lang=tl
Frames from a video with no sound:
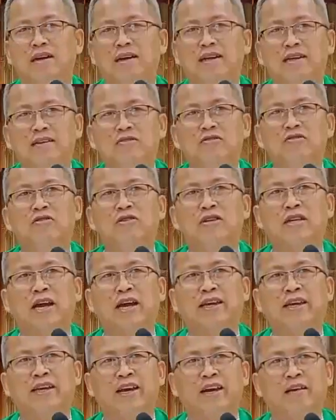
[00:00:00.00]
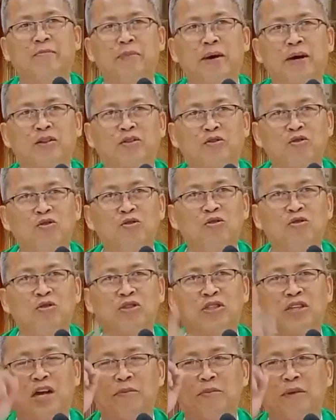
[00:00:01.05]
ligon kay iyang
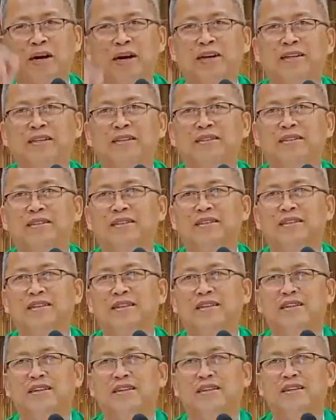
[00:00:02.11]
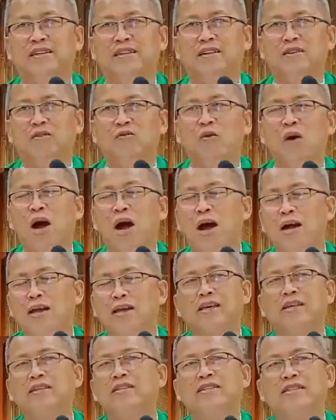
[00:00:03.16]
pagtuo sa amahan. Wa
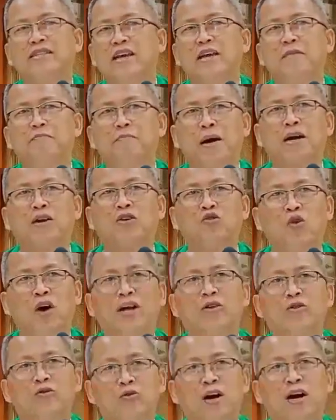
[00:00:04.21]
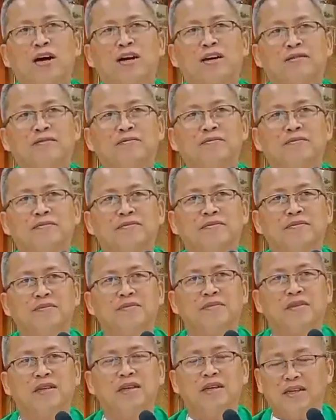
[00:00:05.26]
gid siya'y pagduha-duha.
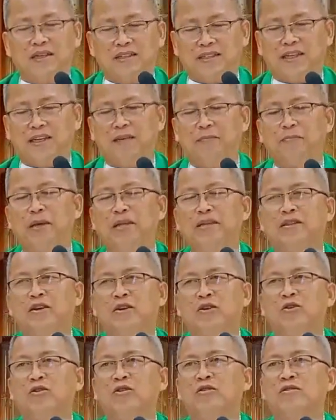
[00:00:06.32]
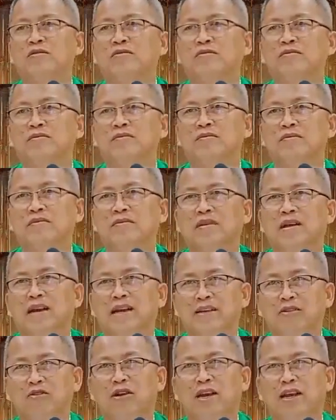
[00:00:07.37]
Si Pedro,
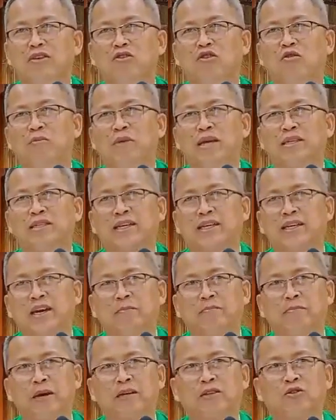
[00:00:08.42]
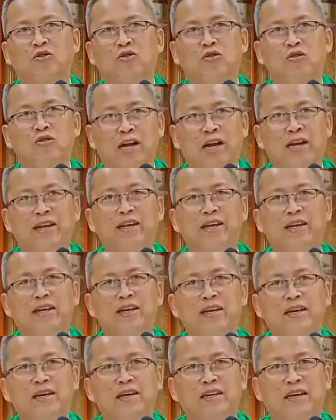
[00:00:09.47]
ligon-ligon biya sang iyang pagtuo
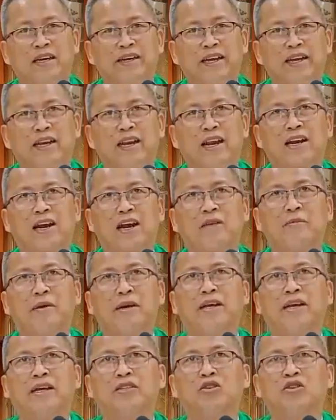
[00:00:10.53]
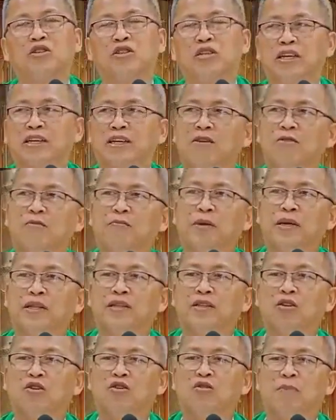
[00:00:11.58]
gani Gideklarar man ni Jesus, ikaw
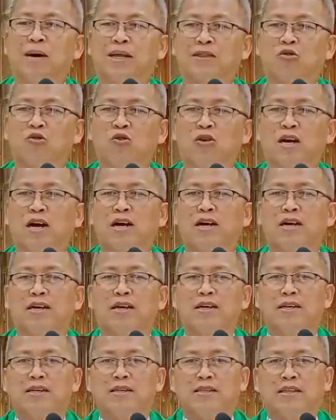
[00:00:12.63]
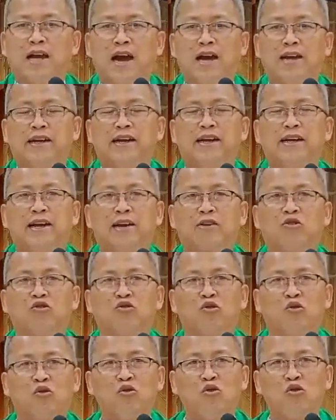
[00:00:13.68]
Pedro, bato ka. Ni anhin ako
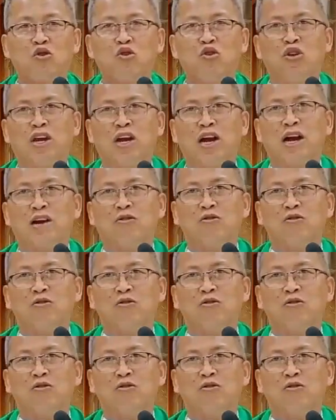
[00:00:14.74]
tukuro ng